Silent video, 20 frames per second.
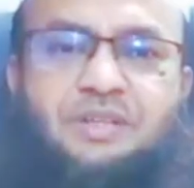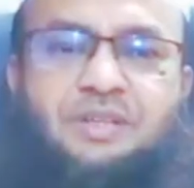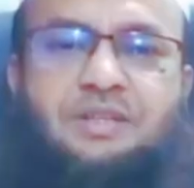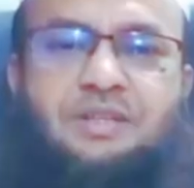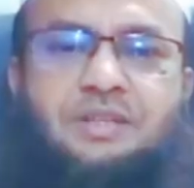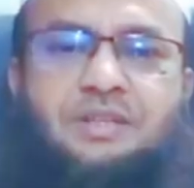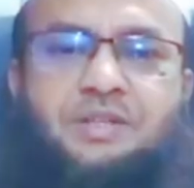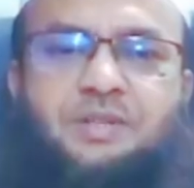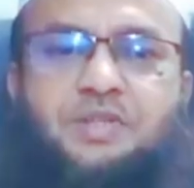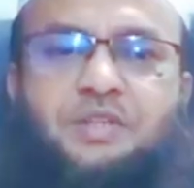না
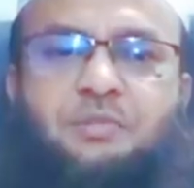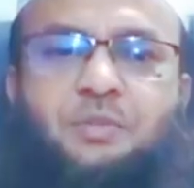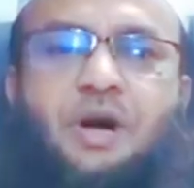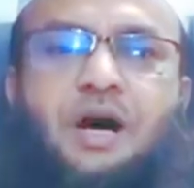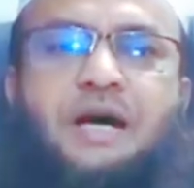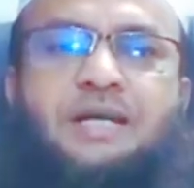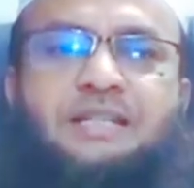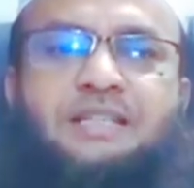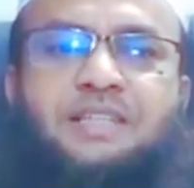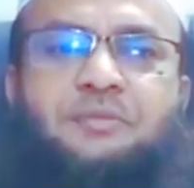সহি
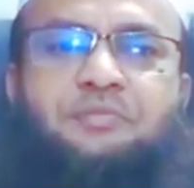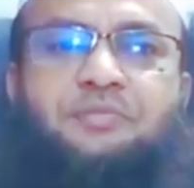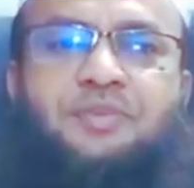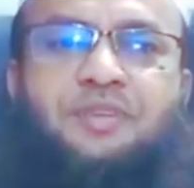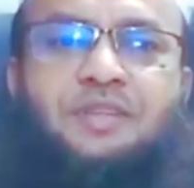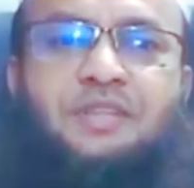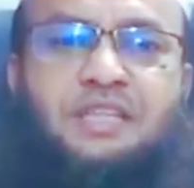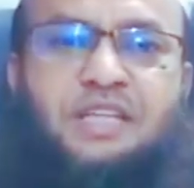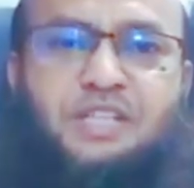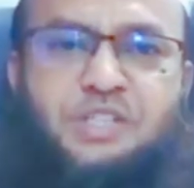বখারিতে
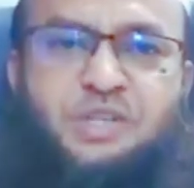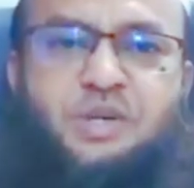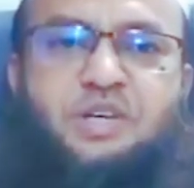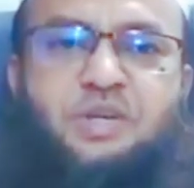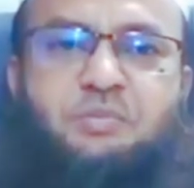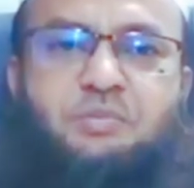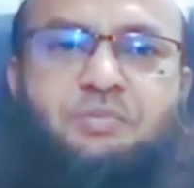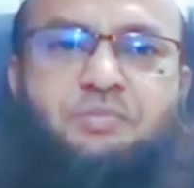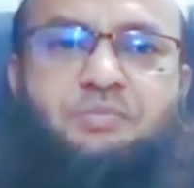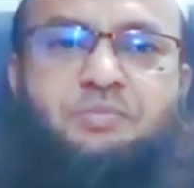তিনজনের
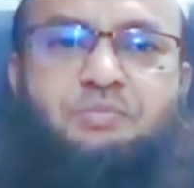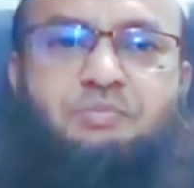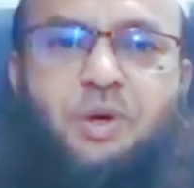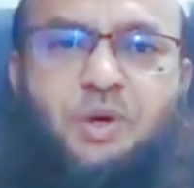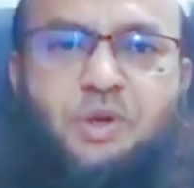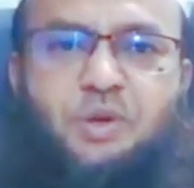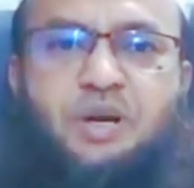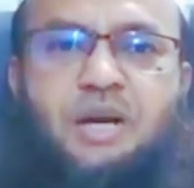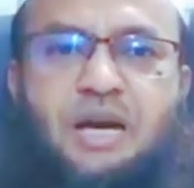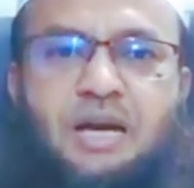
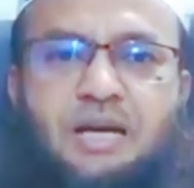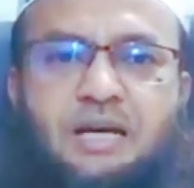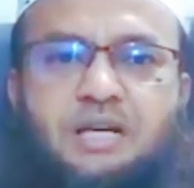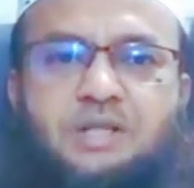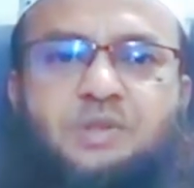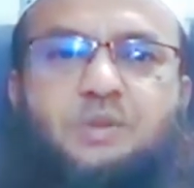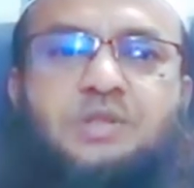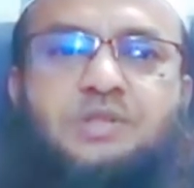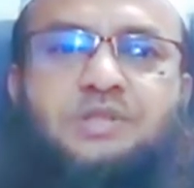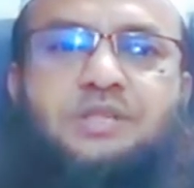বর্ণনা
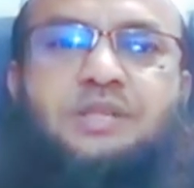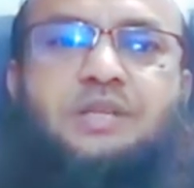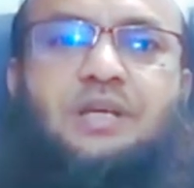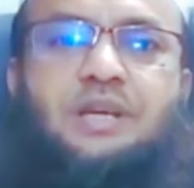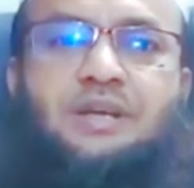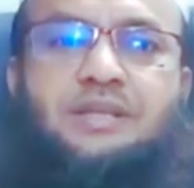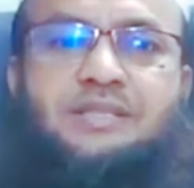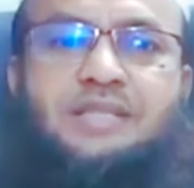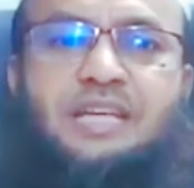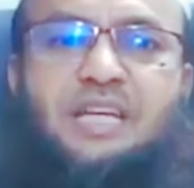রাসুল
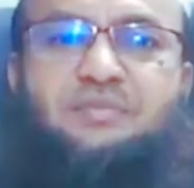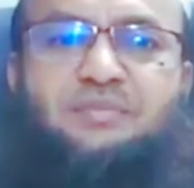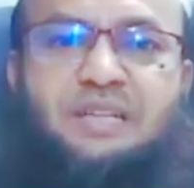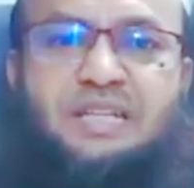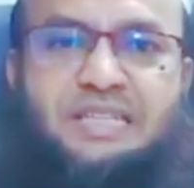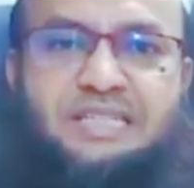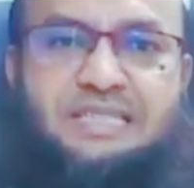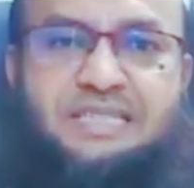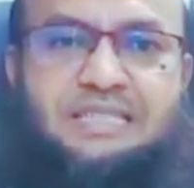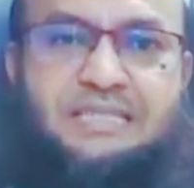সাল্লাহ সাল্লাম
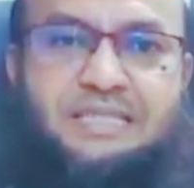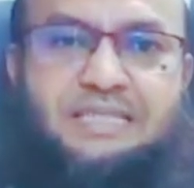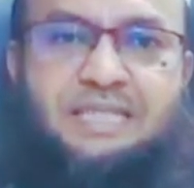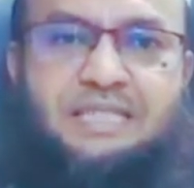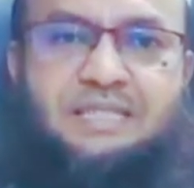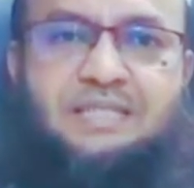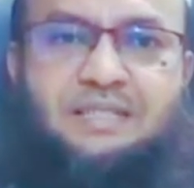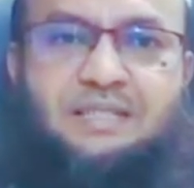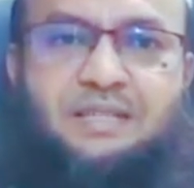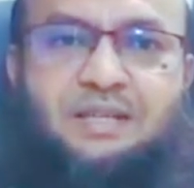নিজে দিয়েছেন
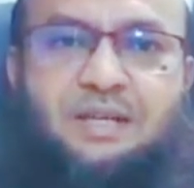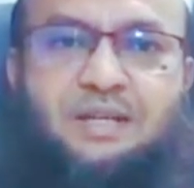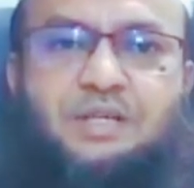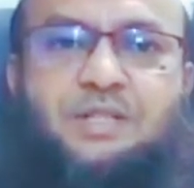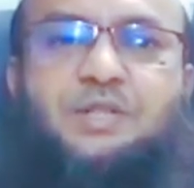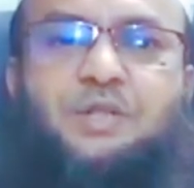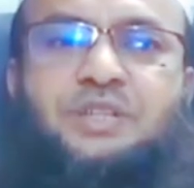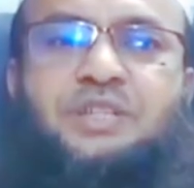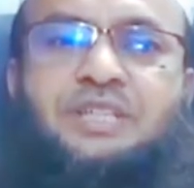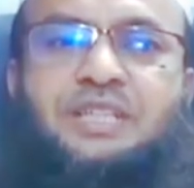
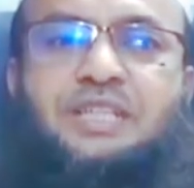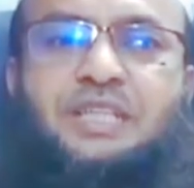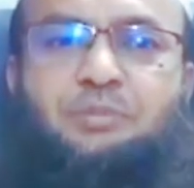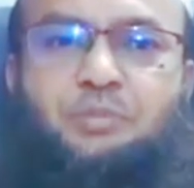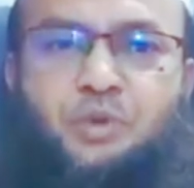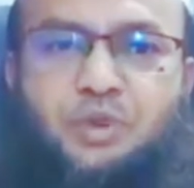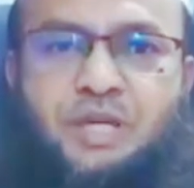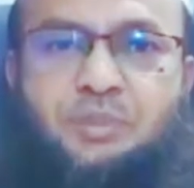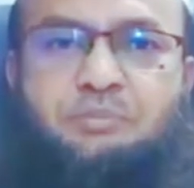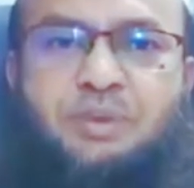সহি ইবনু
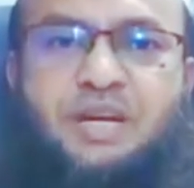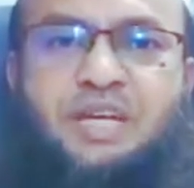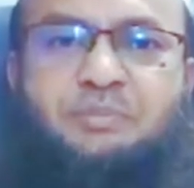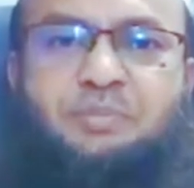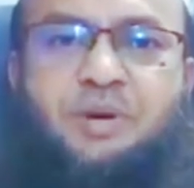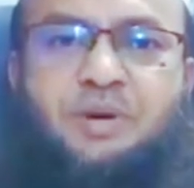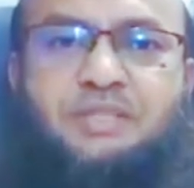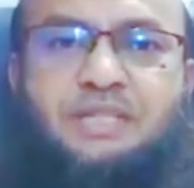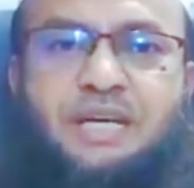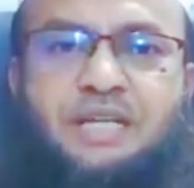হেব্বানে
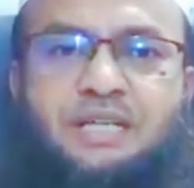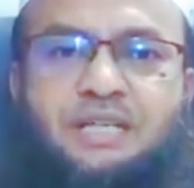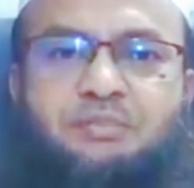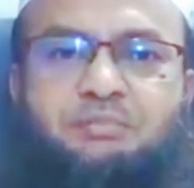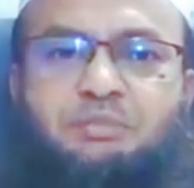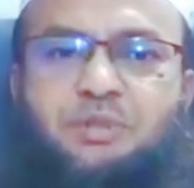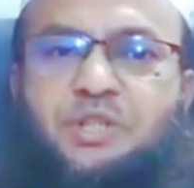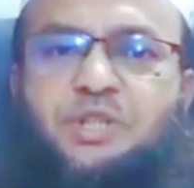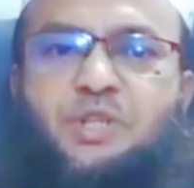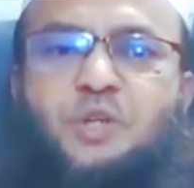পাওয়া যায়
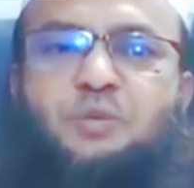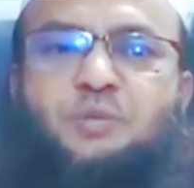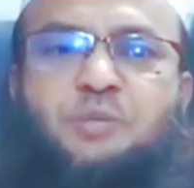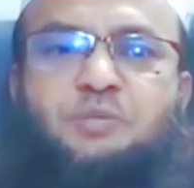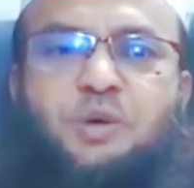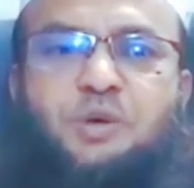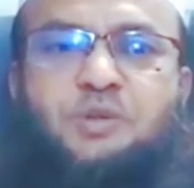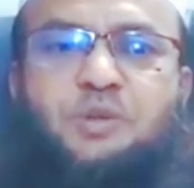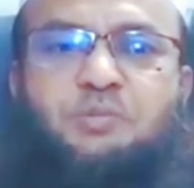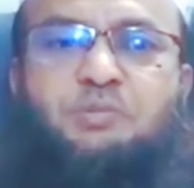বিশ্বনবীর
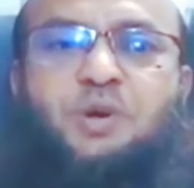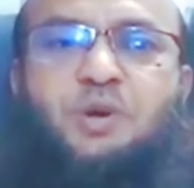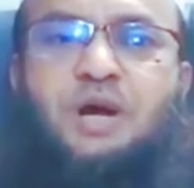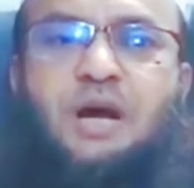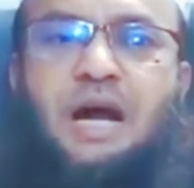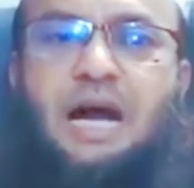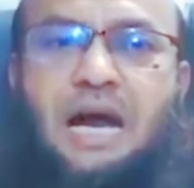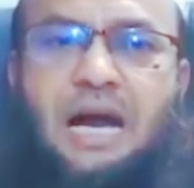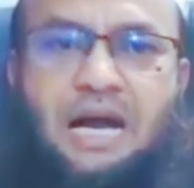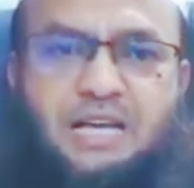বক্তব্য
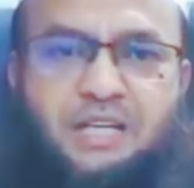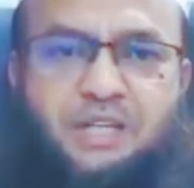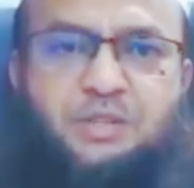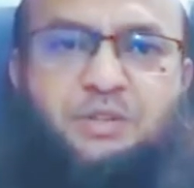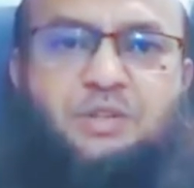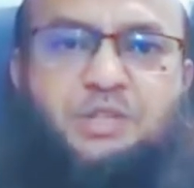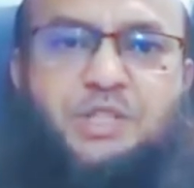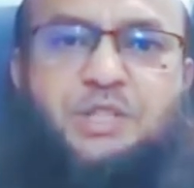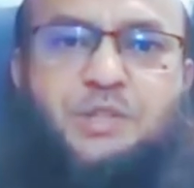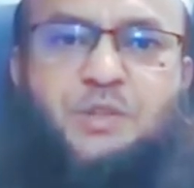আরেকজন
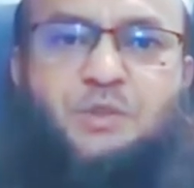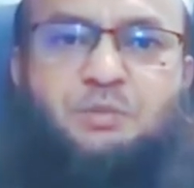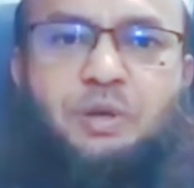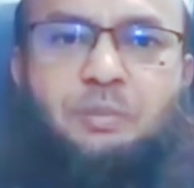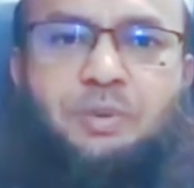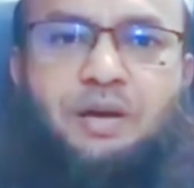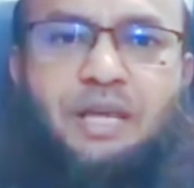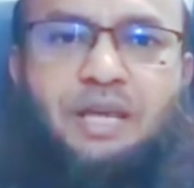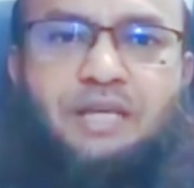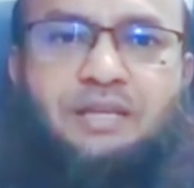শিশুর
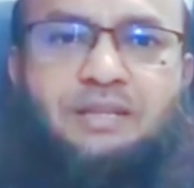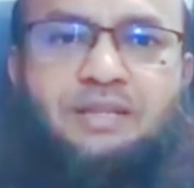ব্যাপারে